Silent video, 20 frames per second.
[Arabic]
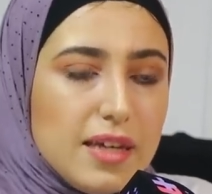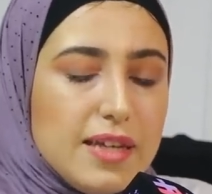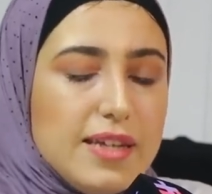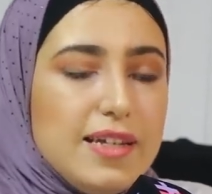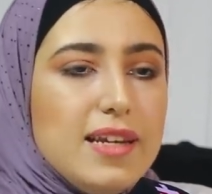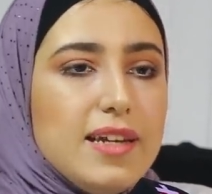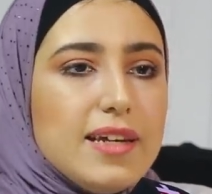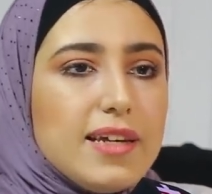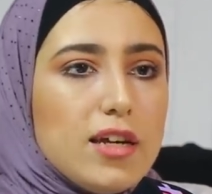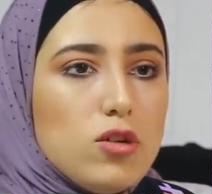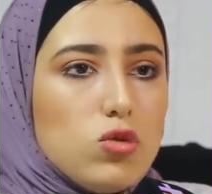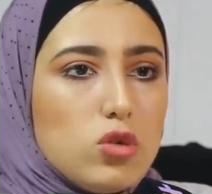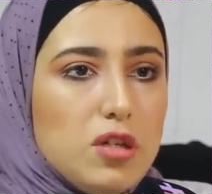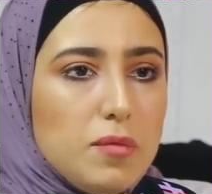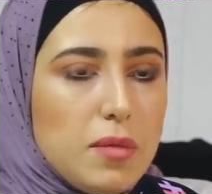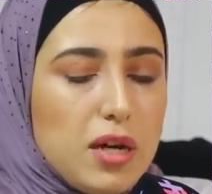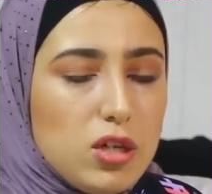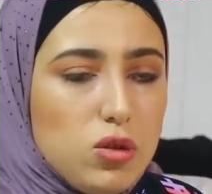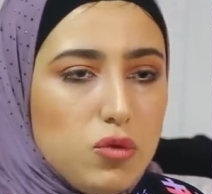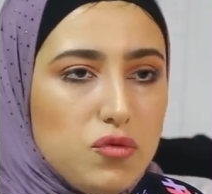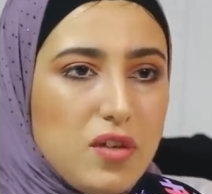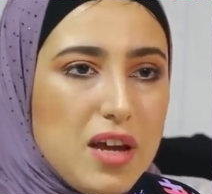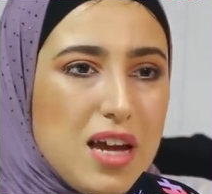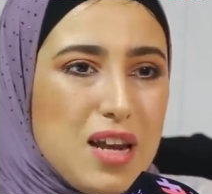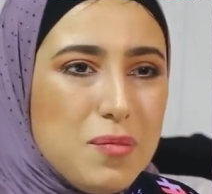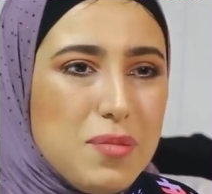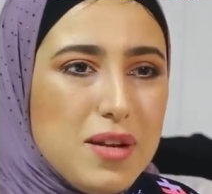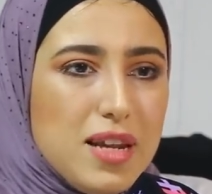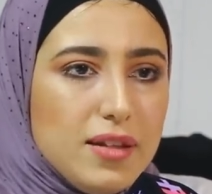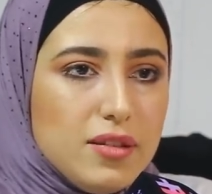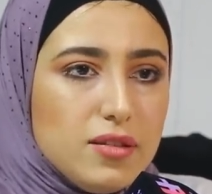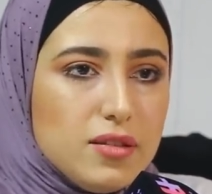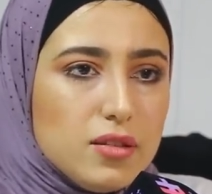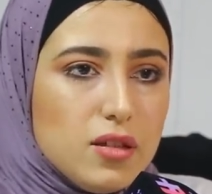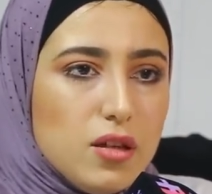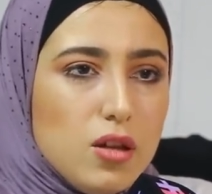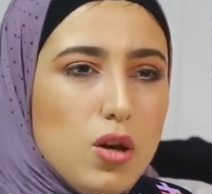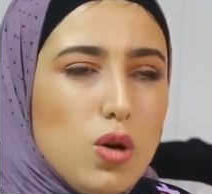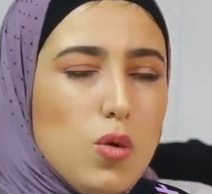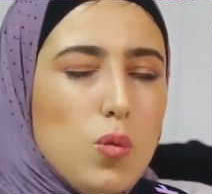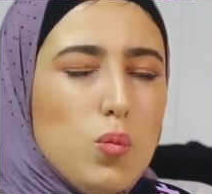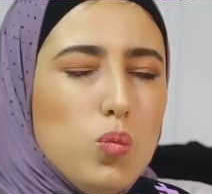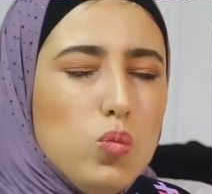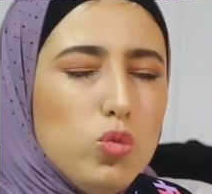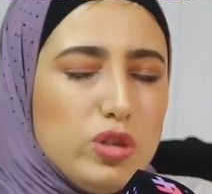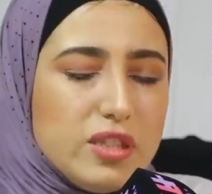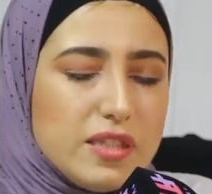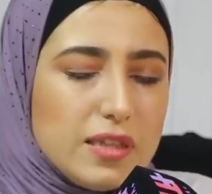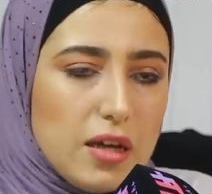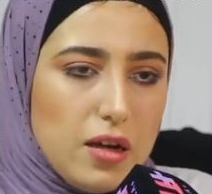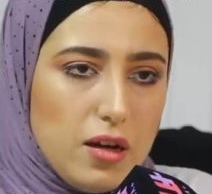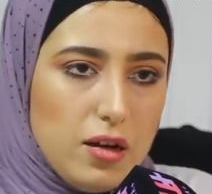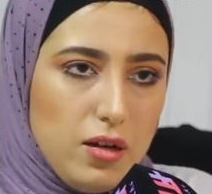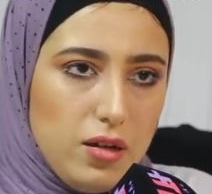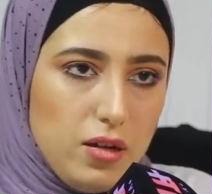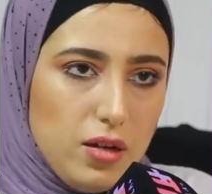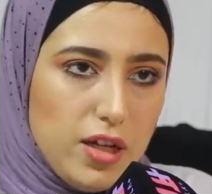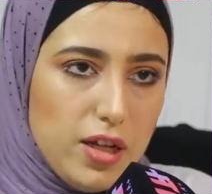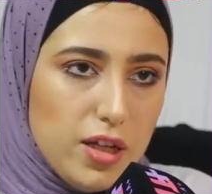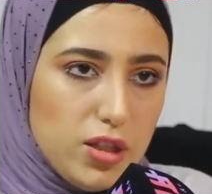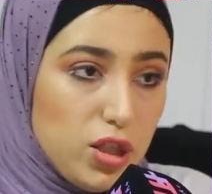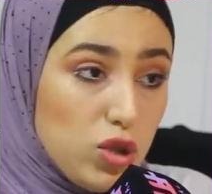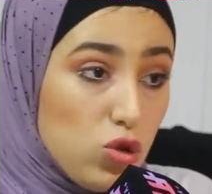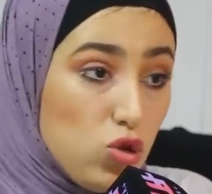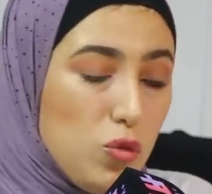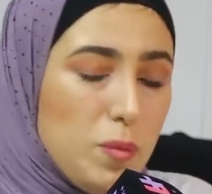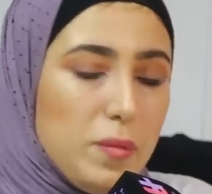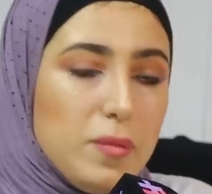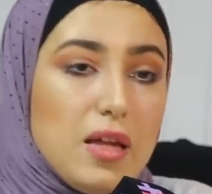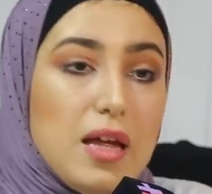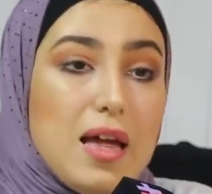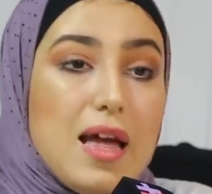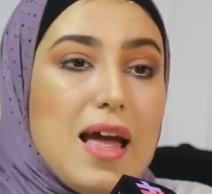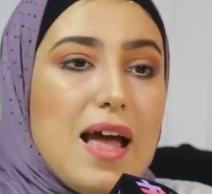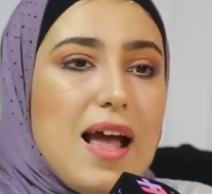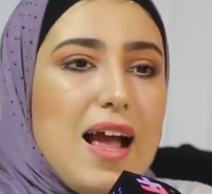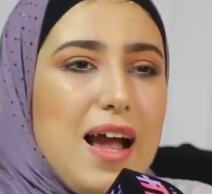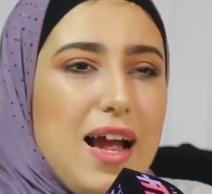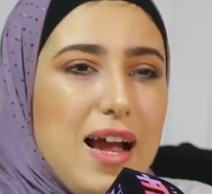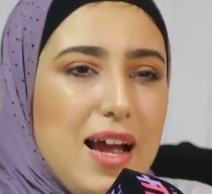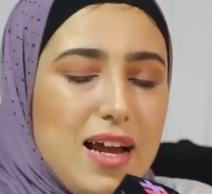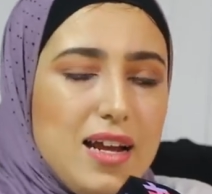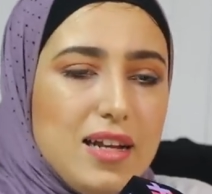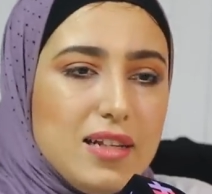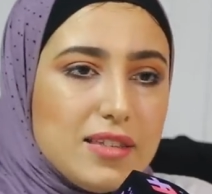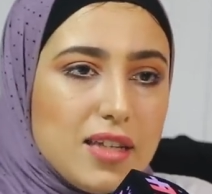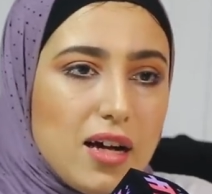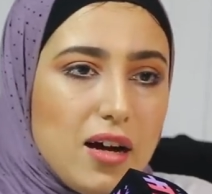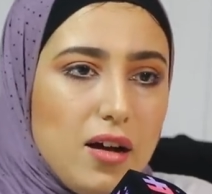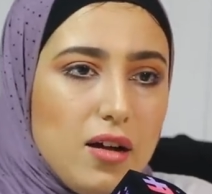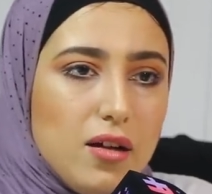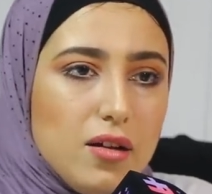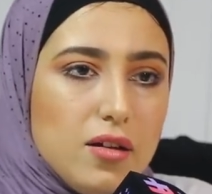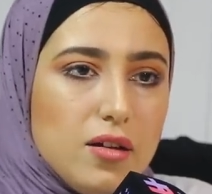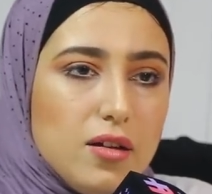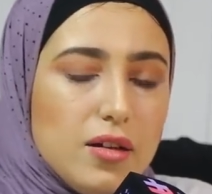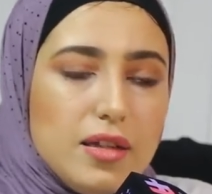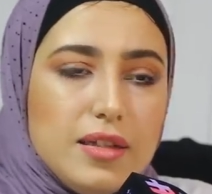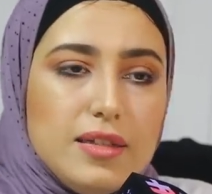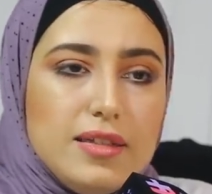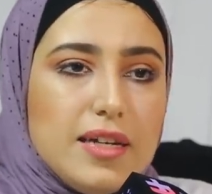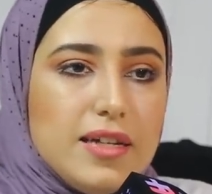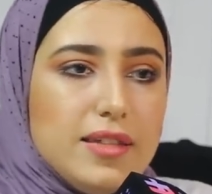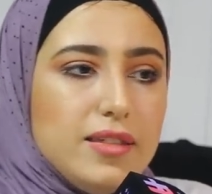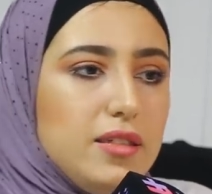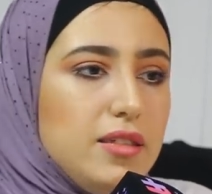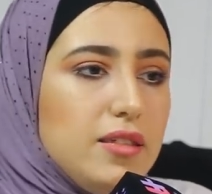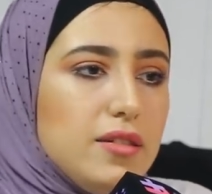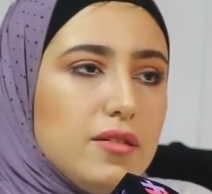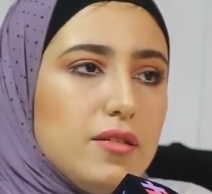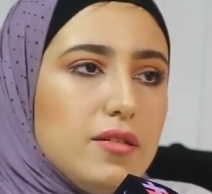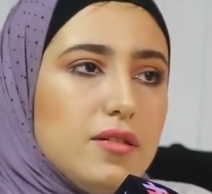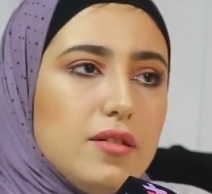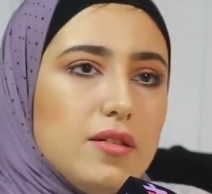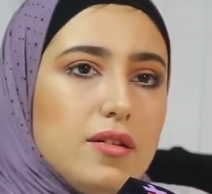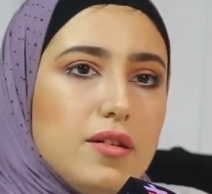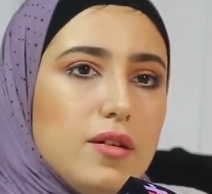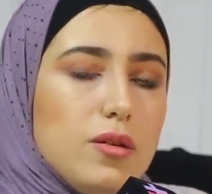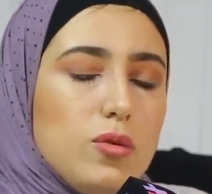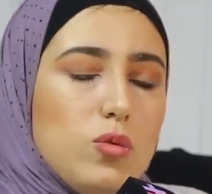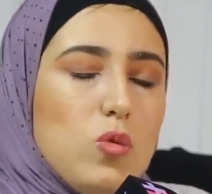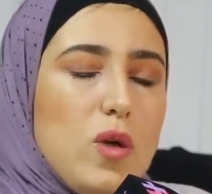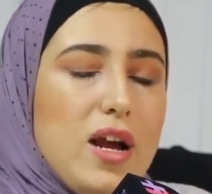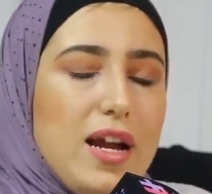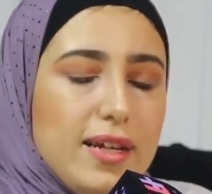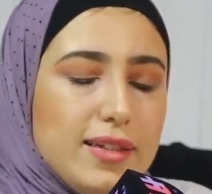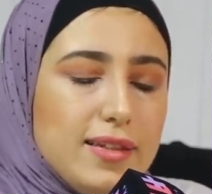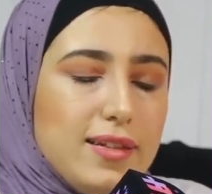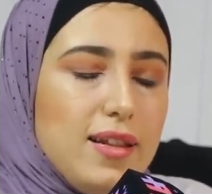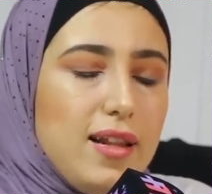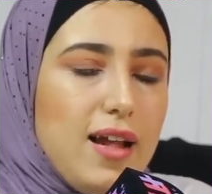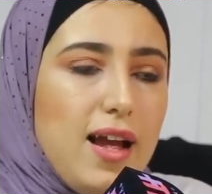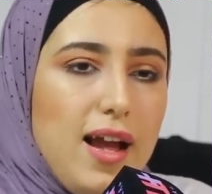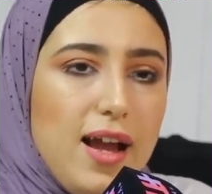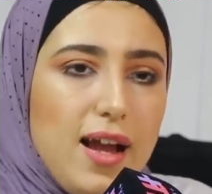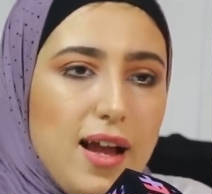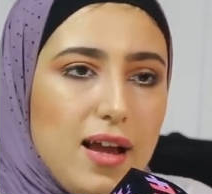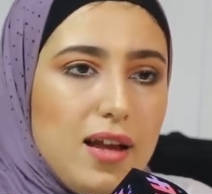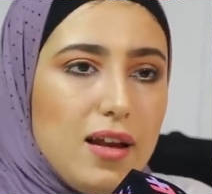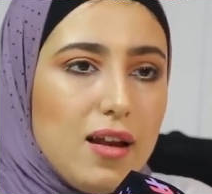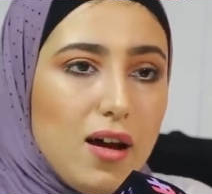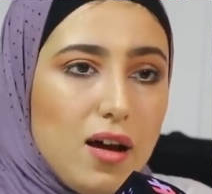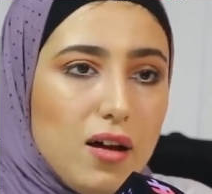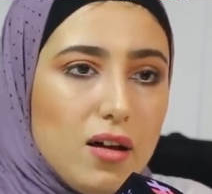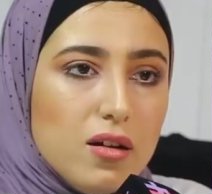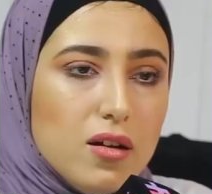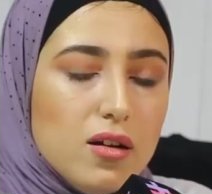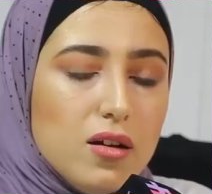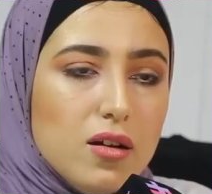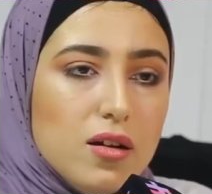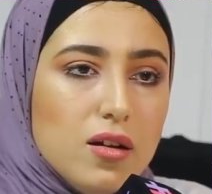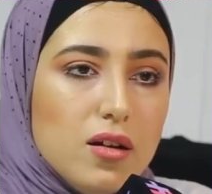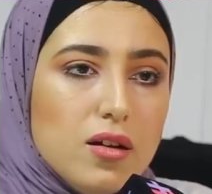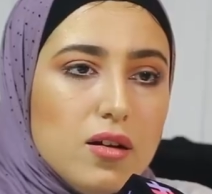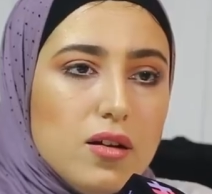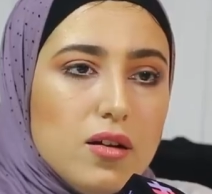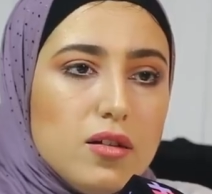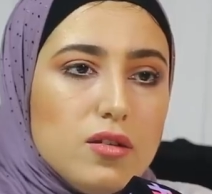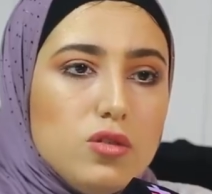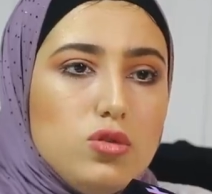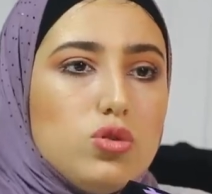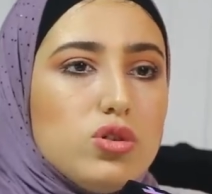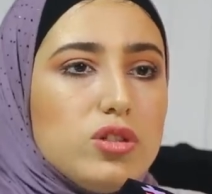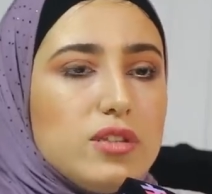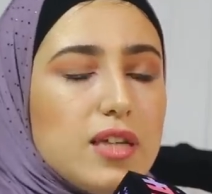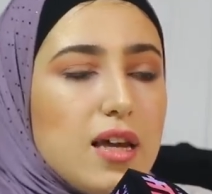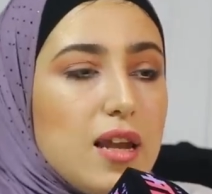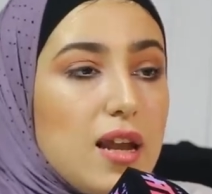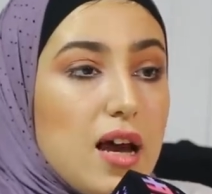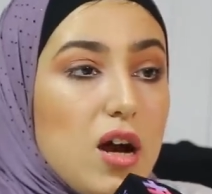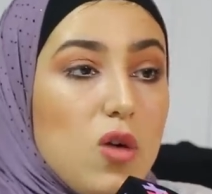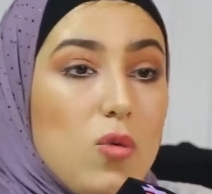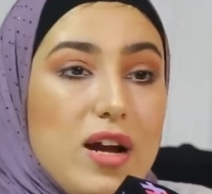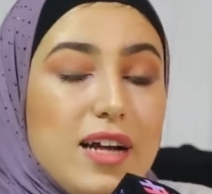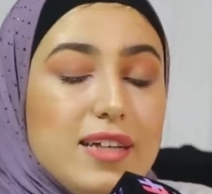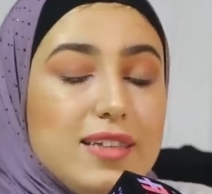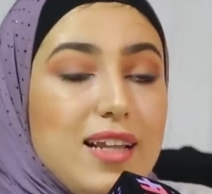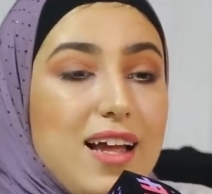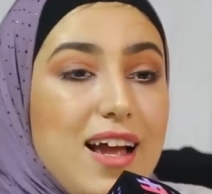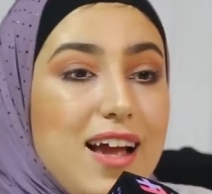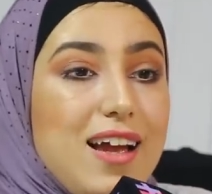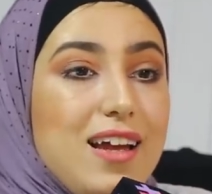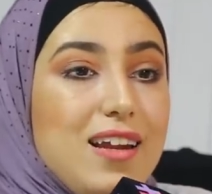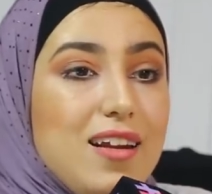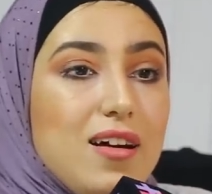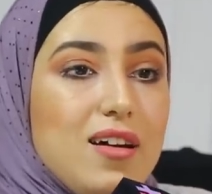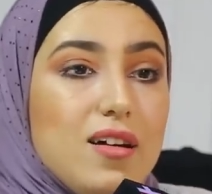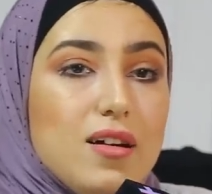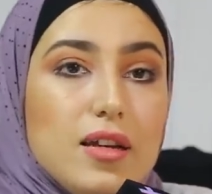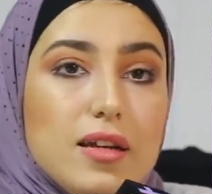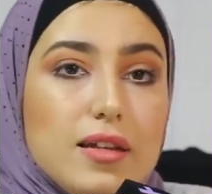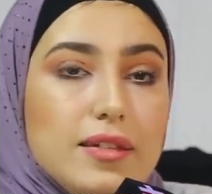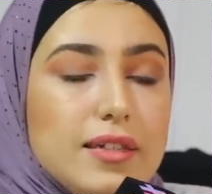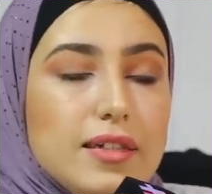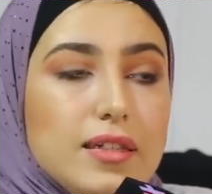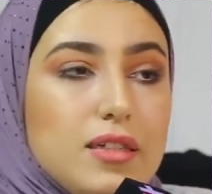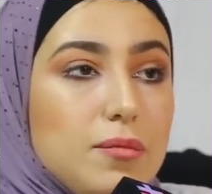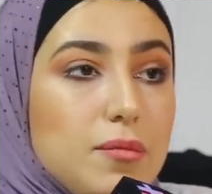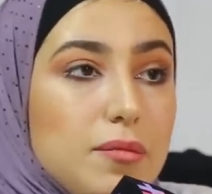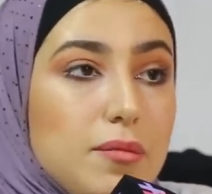هي اللي كانوا كيماكيو فيها البنات مسخه حاشاكم حالتها يعني واحد الحاله يرثى لها واحد الحاله يعني